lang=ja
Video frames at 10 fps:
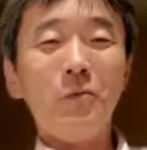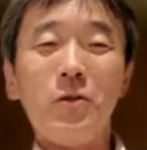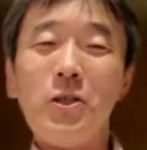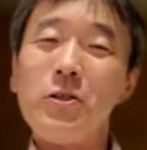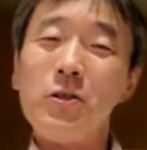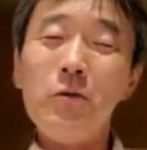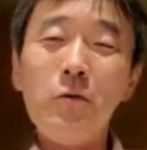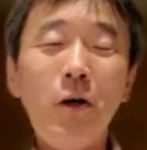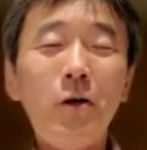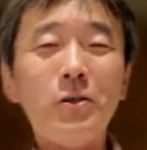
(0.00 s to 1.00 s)
う立憲
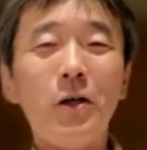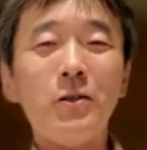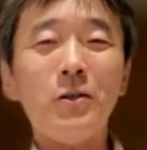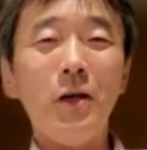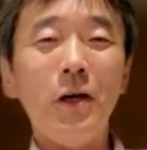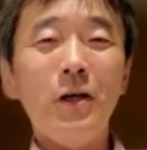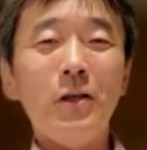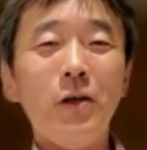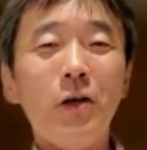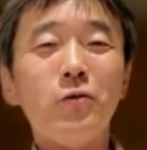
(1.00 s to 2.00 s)
の中だけで
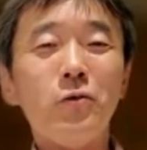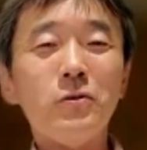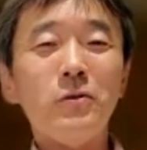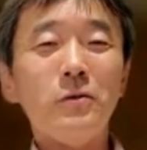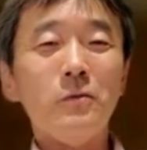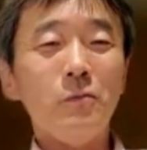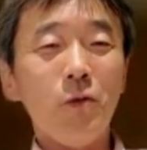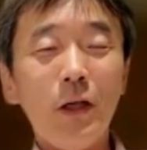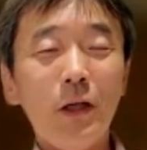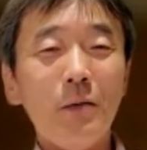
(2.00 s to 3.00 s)
代表
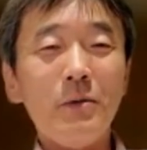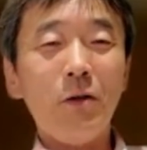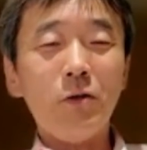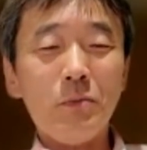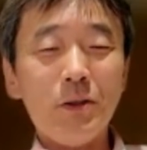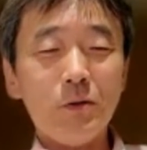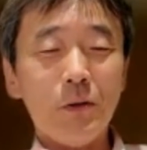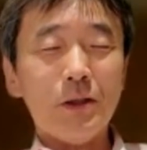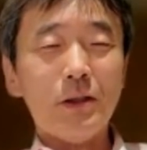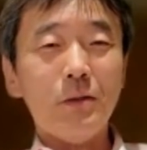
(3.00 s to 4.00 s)
もう一回選び直しますと
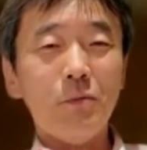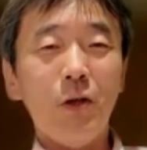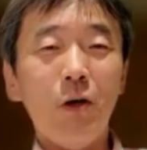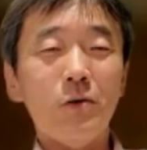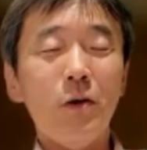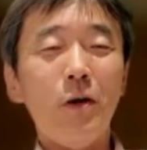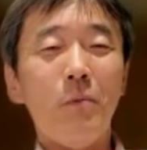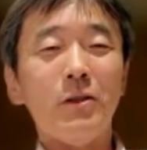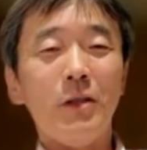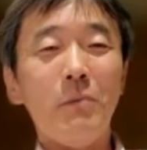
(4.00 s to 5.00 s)
かって言ってな、なんか
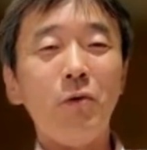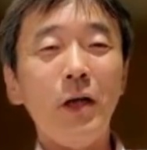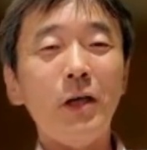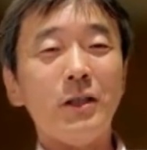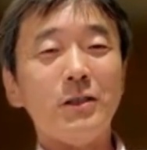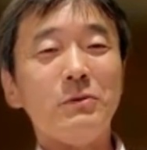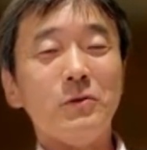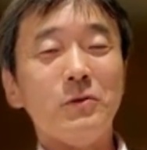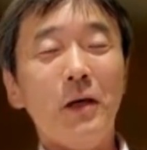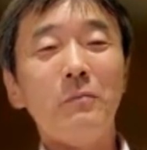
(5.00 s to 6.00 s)
あんまり展望がない気がしま
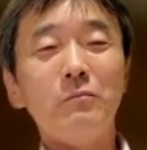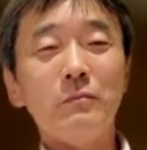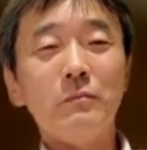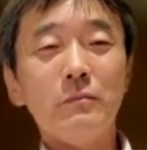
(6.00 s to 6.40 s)
す。うん、